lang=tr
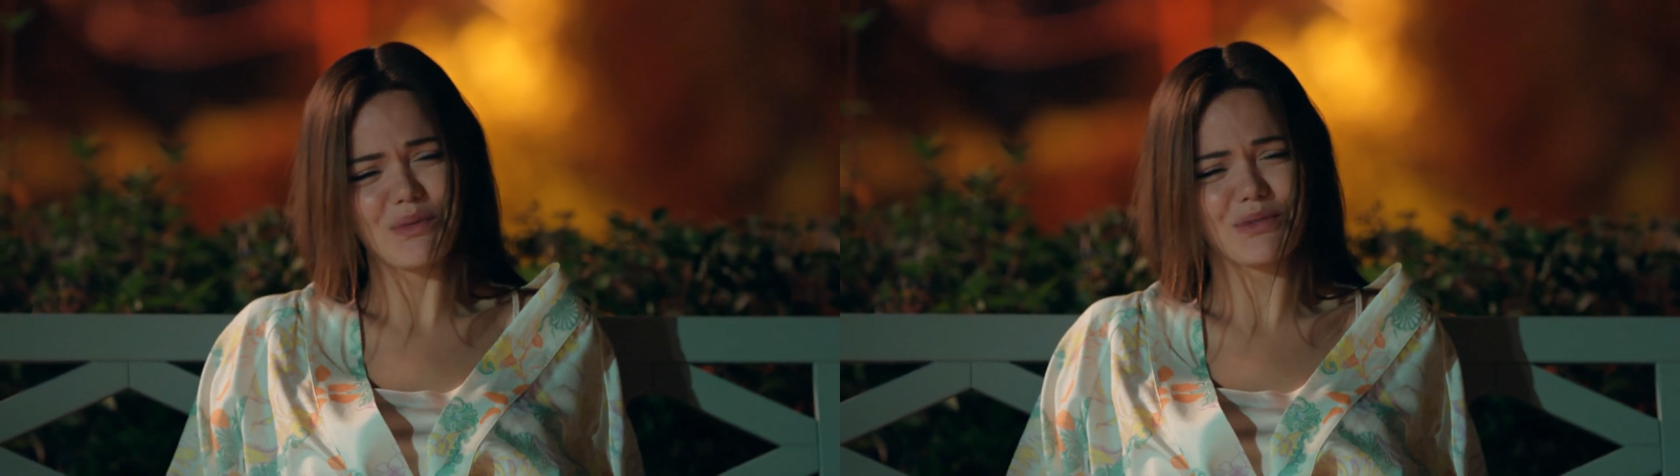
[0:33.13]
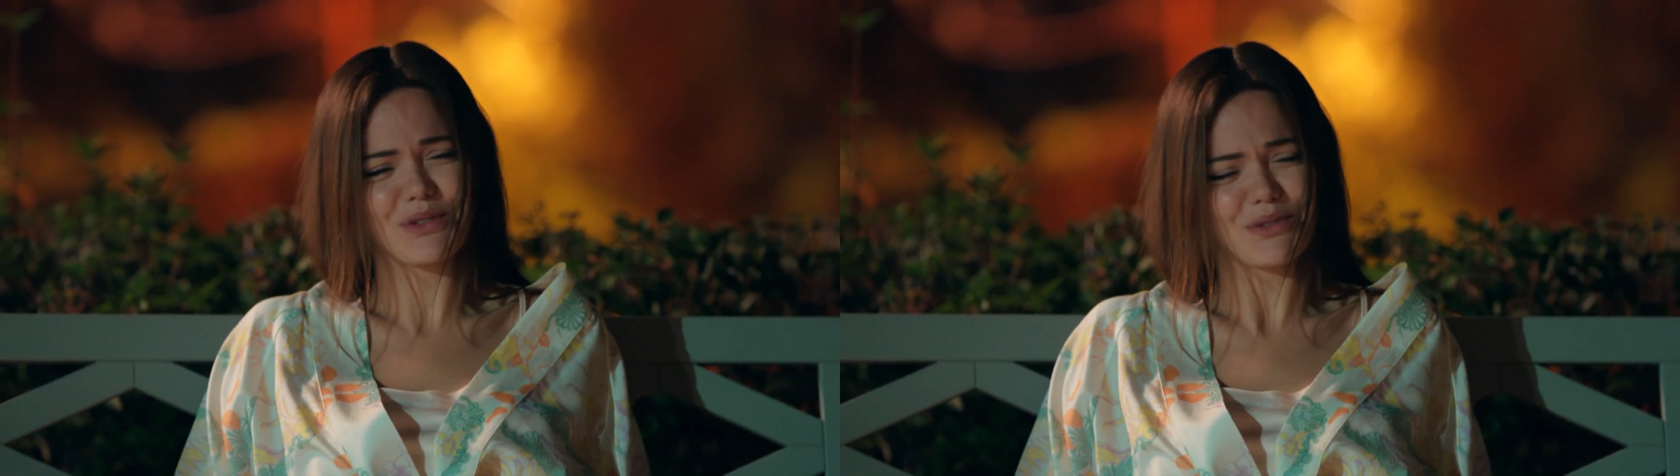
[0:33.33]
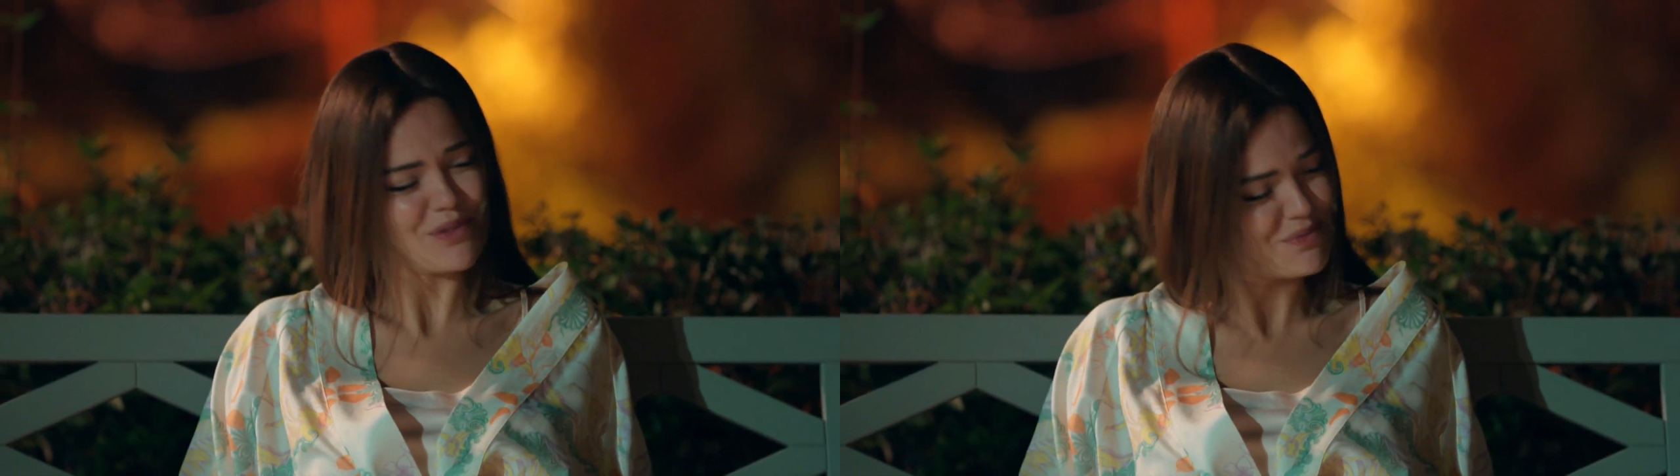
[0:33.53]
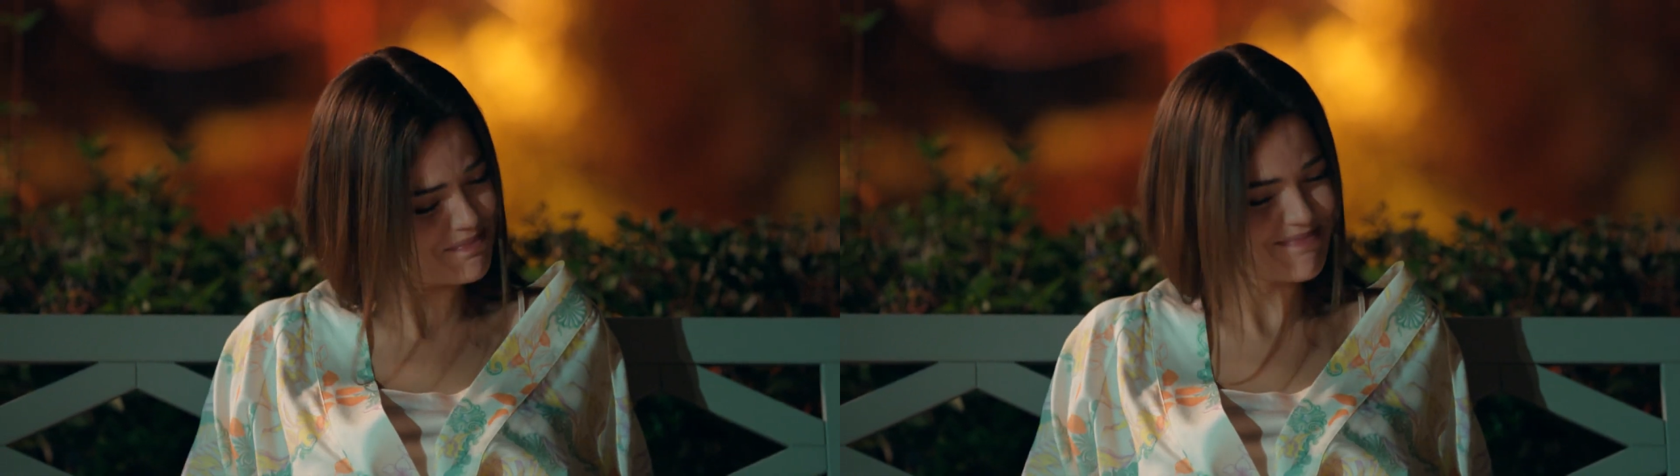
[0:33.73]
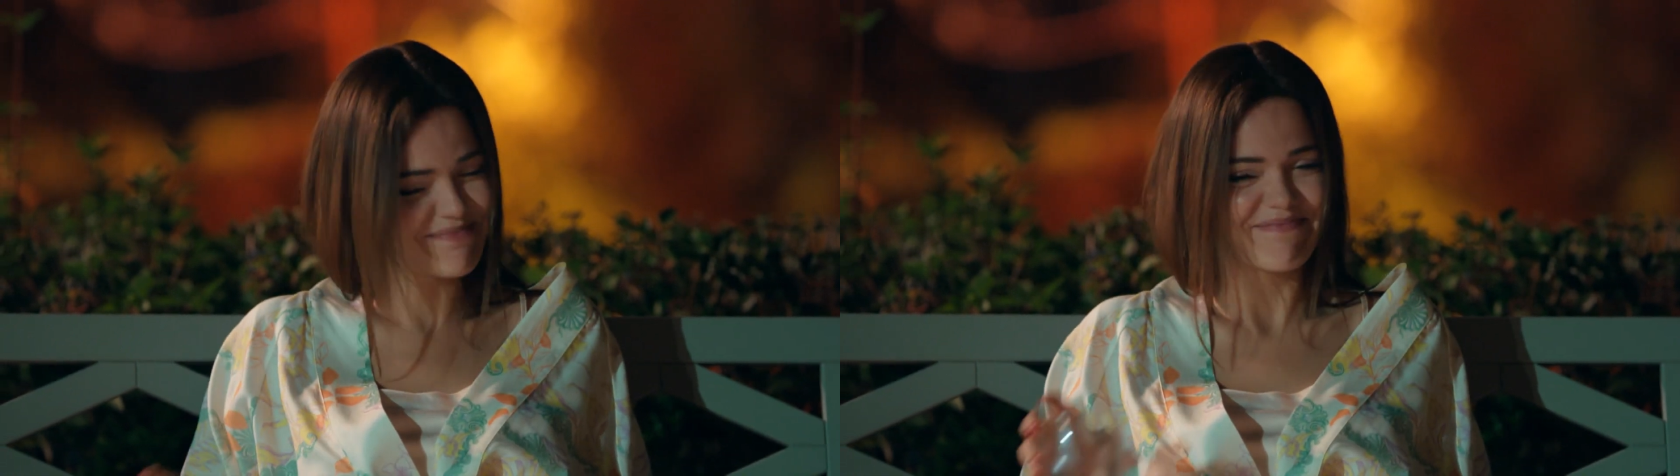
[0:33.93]
musun?
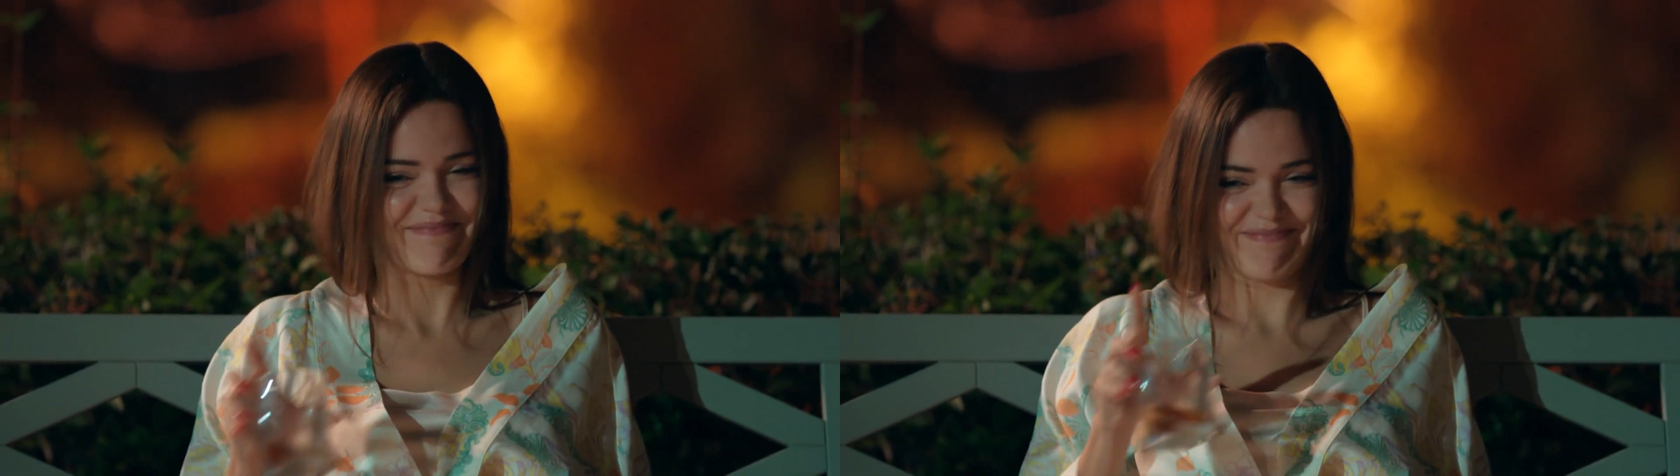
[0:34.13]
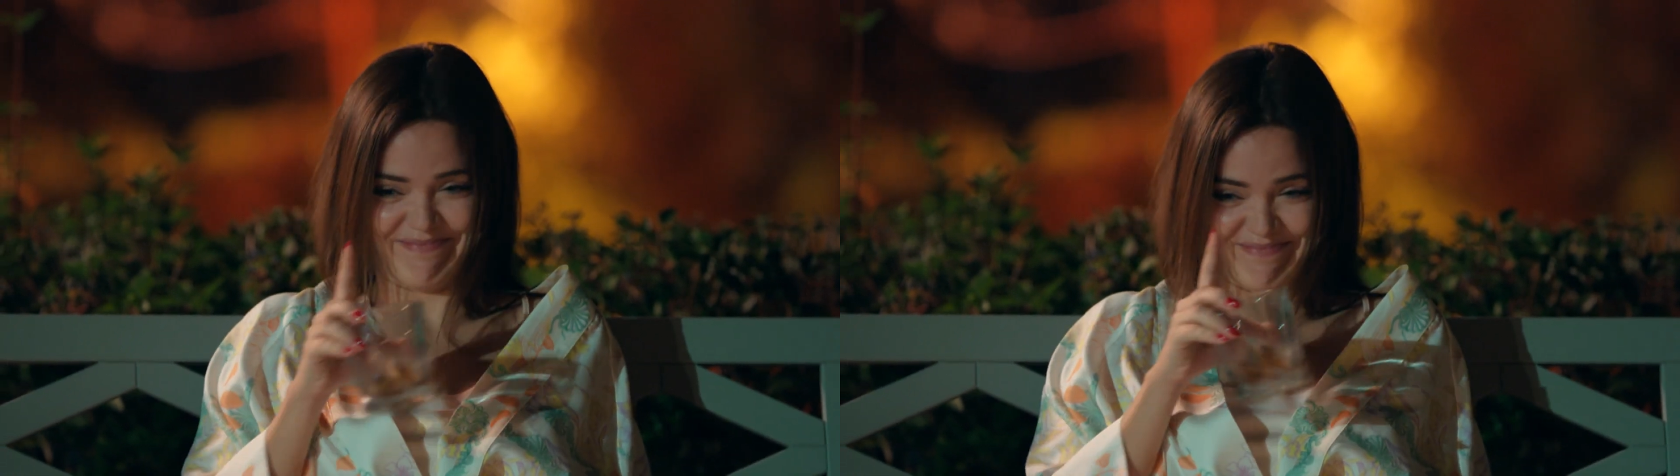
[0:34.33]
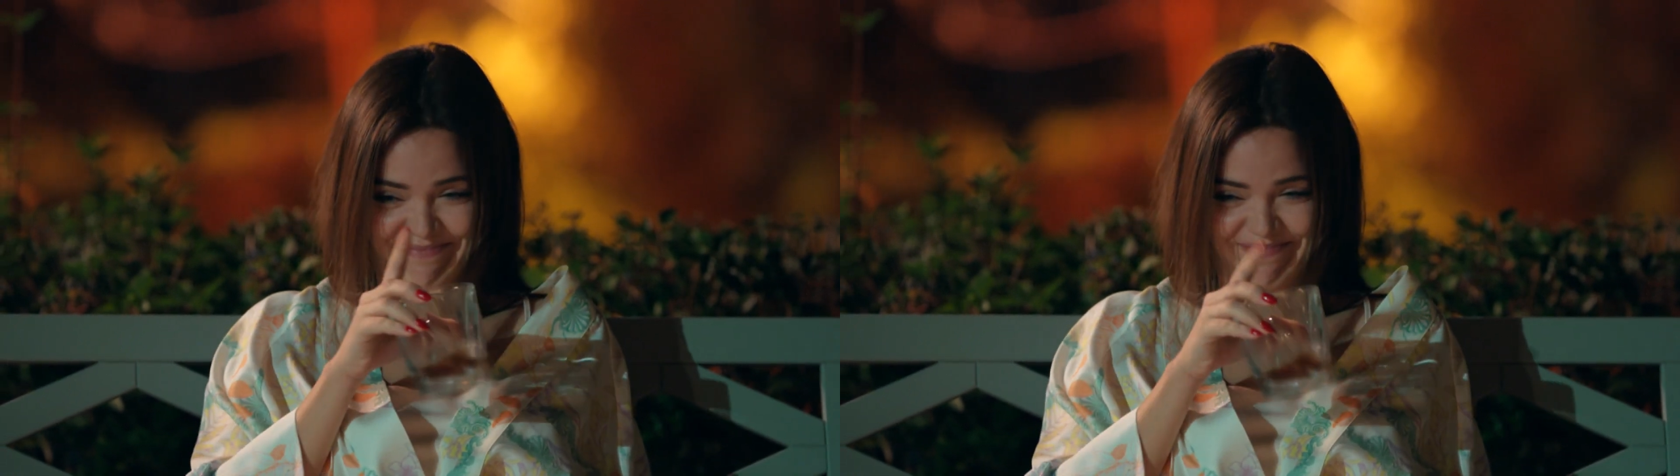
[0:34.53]
Vay